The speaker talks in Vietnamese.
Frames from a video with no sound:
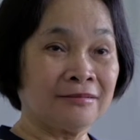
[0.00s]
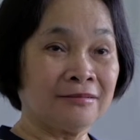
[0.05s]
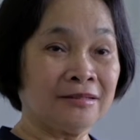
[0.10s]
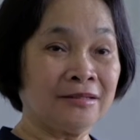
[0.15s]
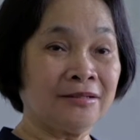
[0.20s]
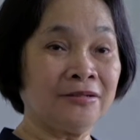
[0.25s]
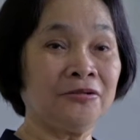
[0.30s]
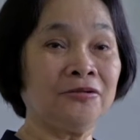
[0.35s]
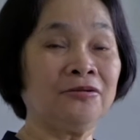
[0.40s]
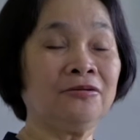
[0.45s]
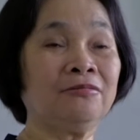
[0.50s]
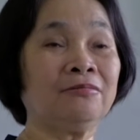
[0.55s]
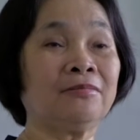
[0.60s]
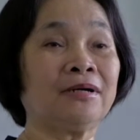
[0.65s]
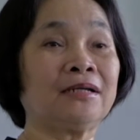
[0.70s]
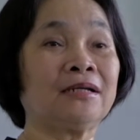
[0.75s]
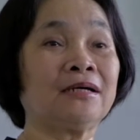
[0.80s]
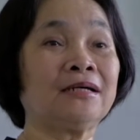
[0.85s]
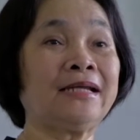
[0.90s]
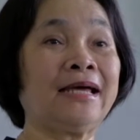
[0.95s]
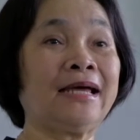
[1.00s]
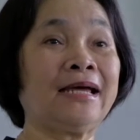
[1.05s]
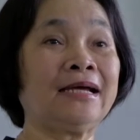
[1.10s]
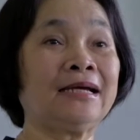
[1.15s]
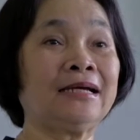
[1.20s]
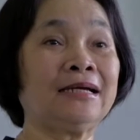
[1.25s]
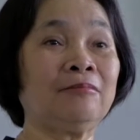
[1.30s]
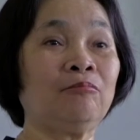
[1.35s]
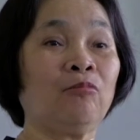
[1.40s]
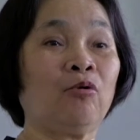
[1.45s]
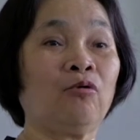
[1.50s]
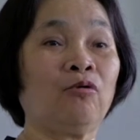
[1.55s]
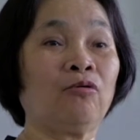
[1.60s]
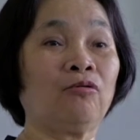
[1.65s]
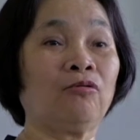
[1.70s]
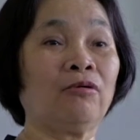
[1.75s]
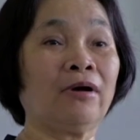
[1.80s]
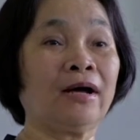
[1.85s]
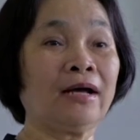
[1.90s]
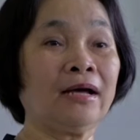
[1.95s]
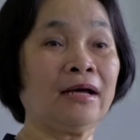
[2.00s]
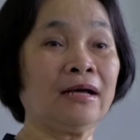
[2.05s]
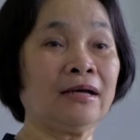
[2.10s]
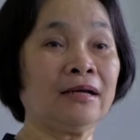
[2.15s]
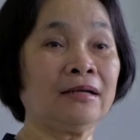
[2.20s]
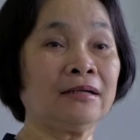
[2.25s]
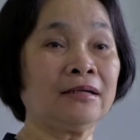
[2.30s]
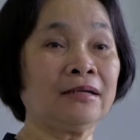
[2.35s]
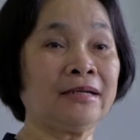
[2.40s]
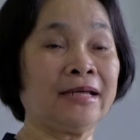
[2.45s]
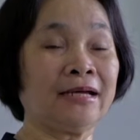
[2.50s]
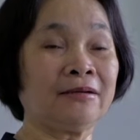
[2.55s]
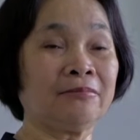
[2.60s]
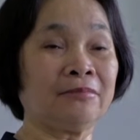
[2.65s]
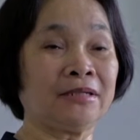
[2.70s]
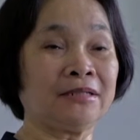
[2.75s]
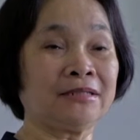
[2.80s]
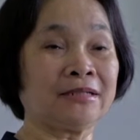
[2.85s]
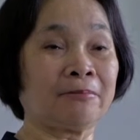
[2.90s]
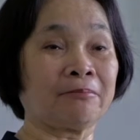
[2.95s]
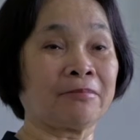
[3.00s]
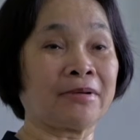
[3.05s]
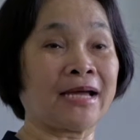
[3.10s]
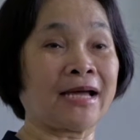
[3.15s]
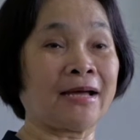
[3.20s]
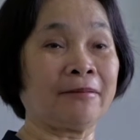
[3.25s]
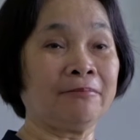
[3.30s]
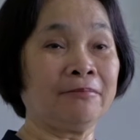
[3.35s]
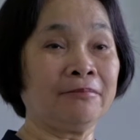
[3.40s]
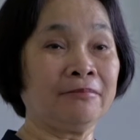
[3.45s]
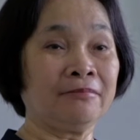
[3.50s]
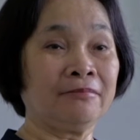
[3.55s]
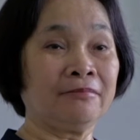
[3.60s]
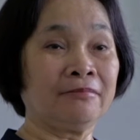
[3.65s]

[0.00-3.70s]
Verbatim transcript: chứ nếu mà nó đang buồn quá nó đang bị trầm cảm